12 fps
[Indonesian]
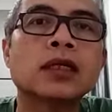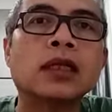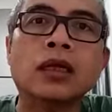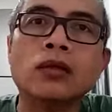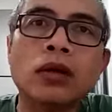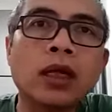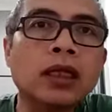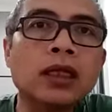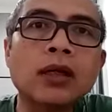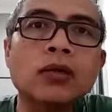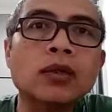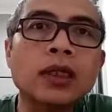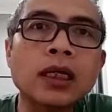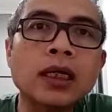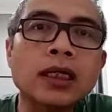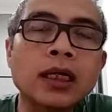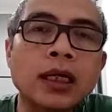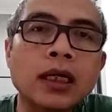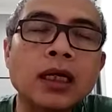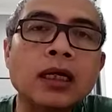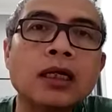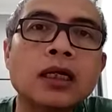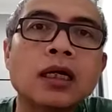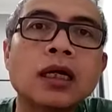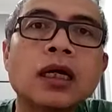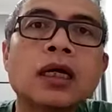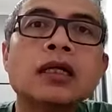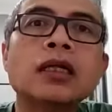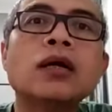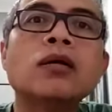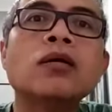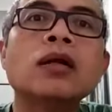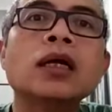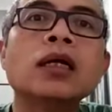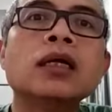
dan orang yang takut akan Allah adalah orang